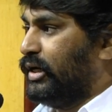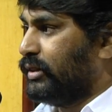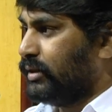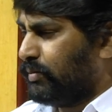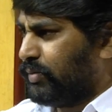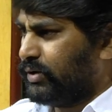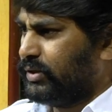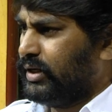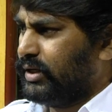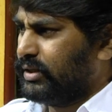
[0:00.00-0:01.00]
இந்த
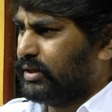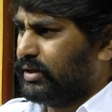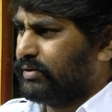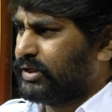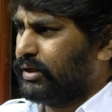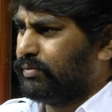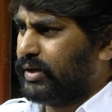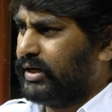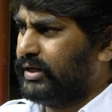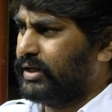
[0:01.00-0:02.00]
பகுதி இந்த விஷயம்
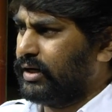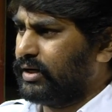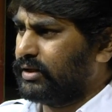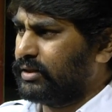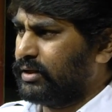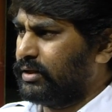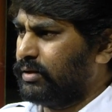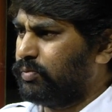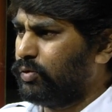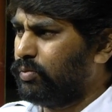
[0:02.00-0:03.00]
நெய்தல் இந்த
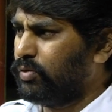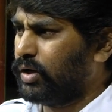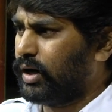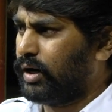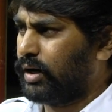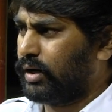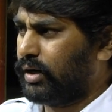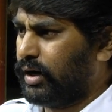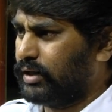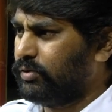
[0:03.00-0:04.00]
இது பூம்புகார்
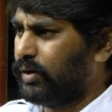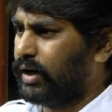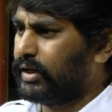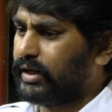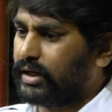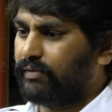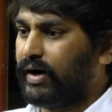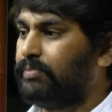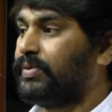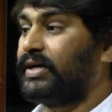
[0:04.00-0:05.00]
அதுவாக இருக்க
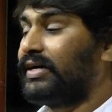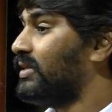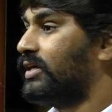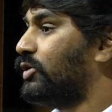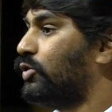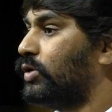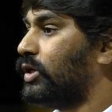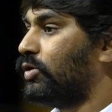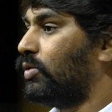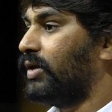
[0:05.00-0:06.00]
வாய்ப்பு இருக்கிறது என்று
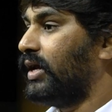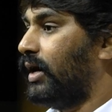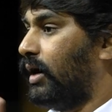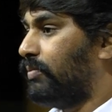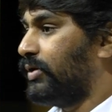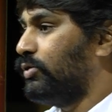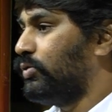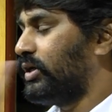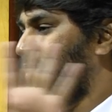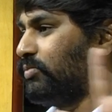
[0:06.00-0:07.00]
யூகிக்கிறோம் இல்லையா அப்படி
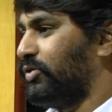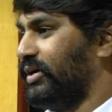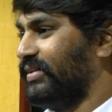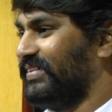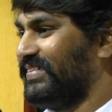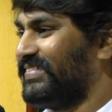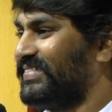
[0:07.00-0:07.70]
யூகிக்க முடியாது